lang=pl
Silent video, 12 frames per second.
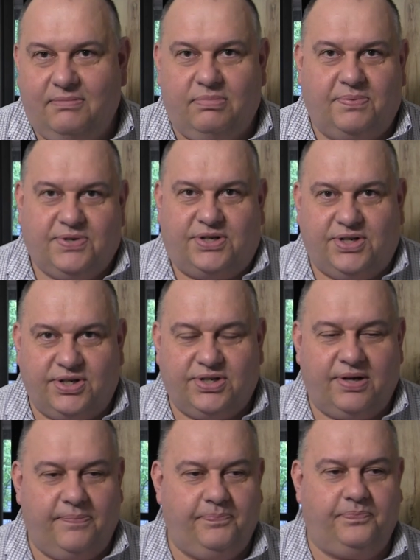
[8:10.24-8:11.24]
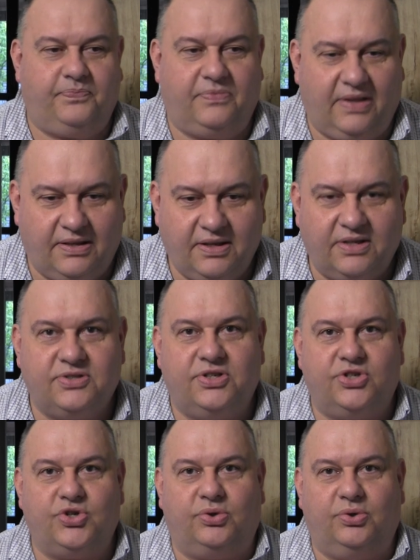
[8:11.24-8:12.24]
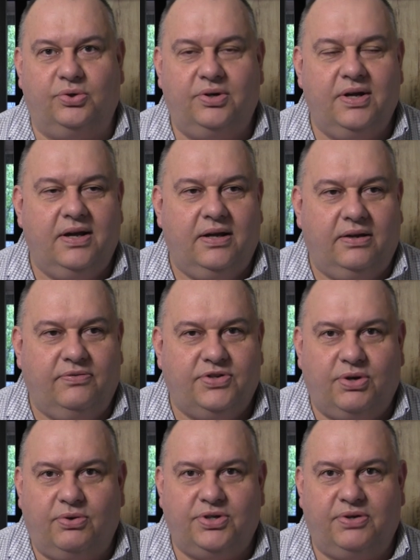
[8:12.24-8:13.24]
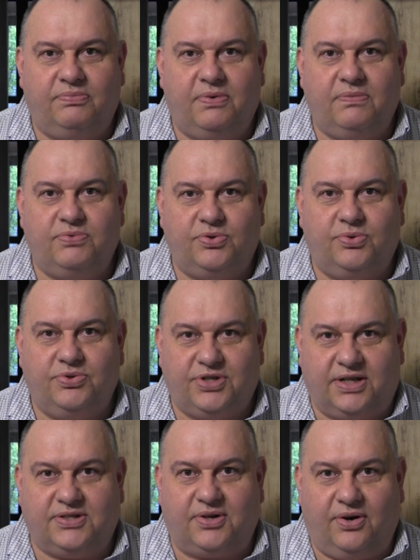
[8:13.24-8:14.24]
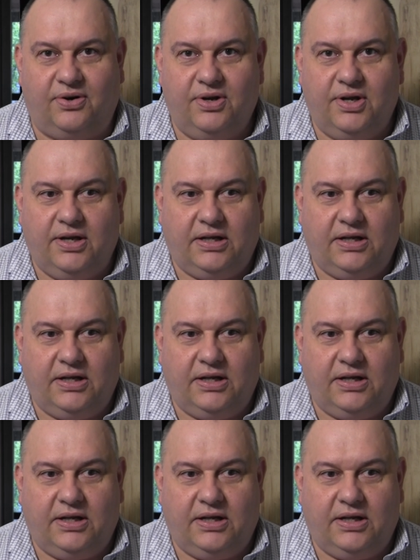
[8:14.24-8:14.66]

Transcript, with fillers: bo przecież mm, nie z nierządu, wzięło się w moim brzuchu dziecko.